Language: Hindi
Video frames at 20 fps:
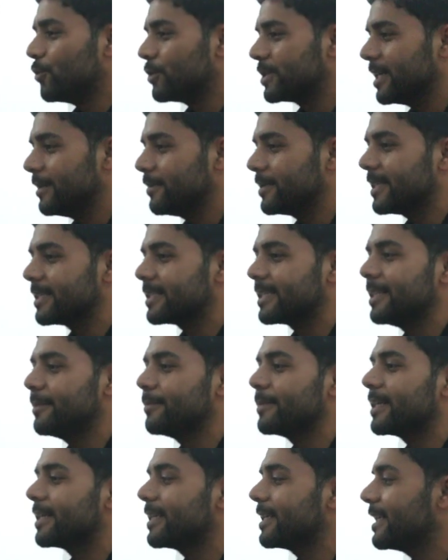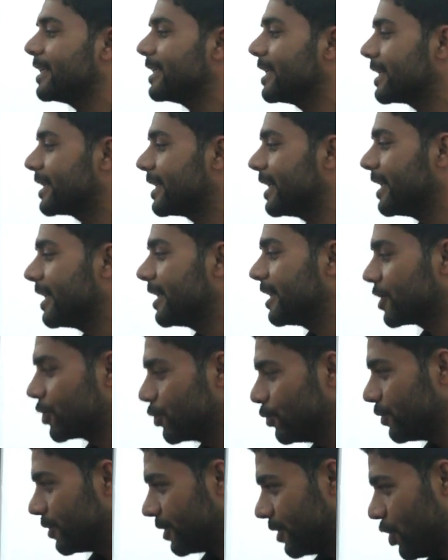उसे भी तस्लीम कर लिया जाता है
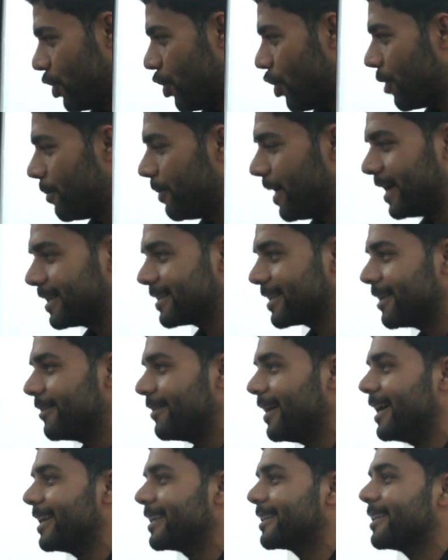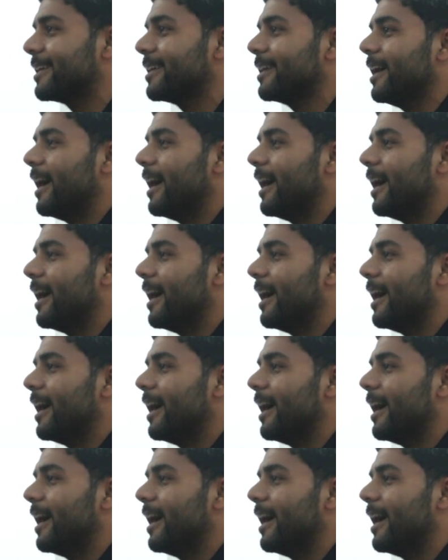क्यों और बाद रवायत